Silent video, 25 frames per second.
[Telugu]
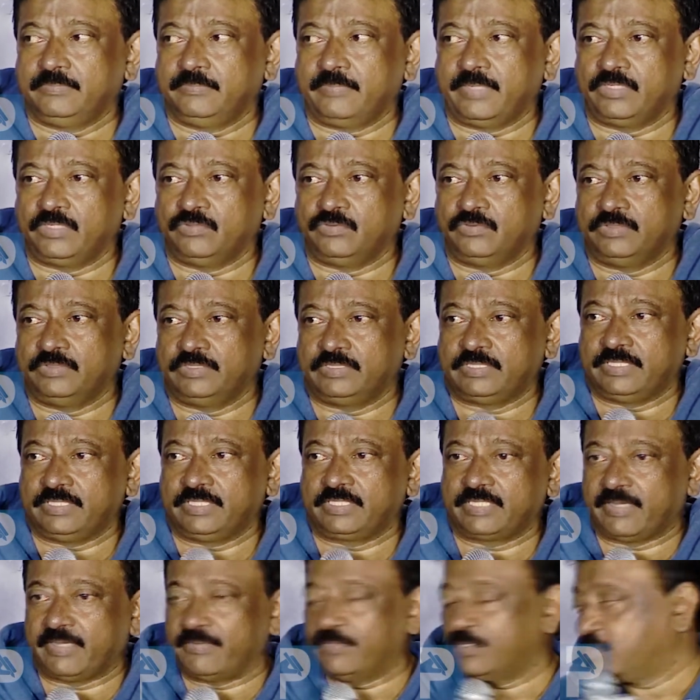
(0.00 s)
మనం అంటే
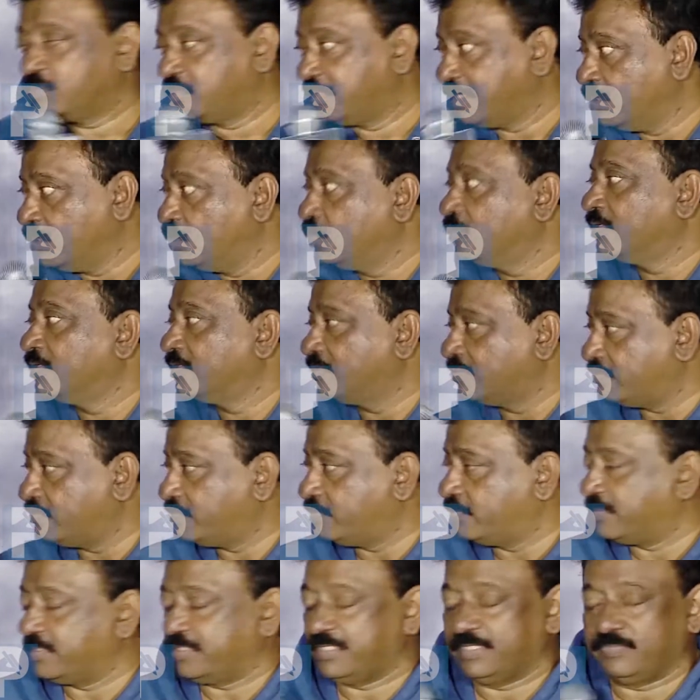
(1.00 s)
ఇక్కడ అందరూ తెలుగు ఉన్నారు
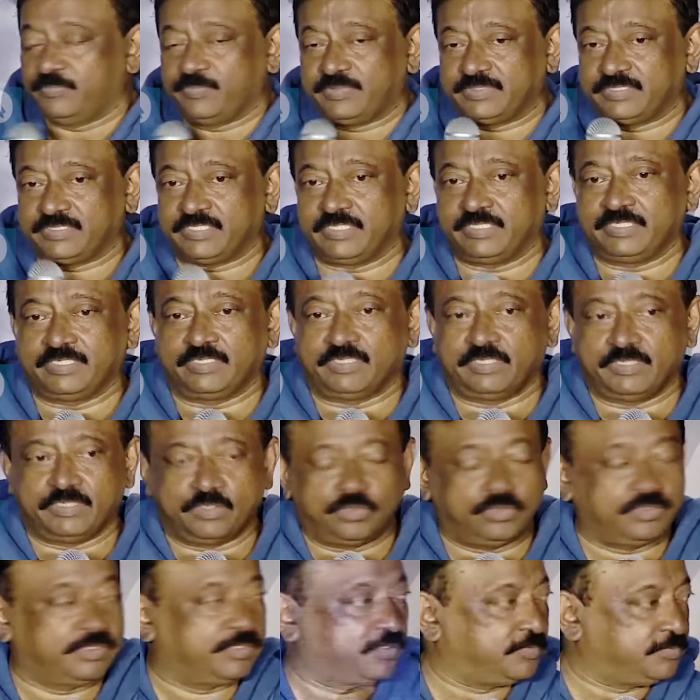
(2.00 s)
ఎన్ ప్రసాద్ గారు
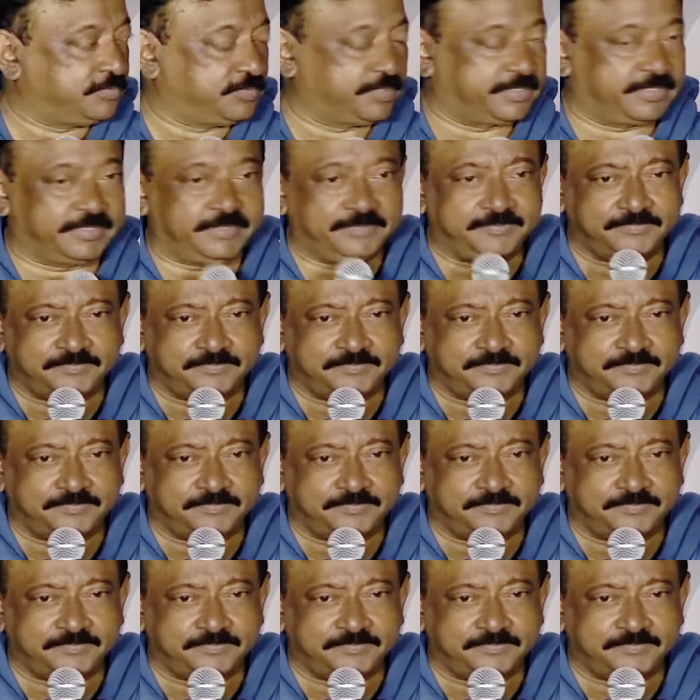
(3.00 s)
అందరూ ఉన్నారు ఇక్కడ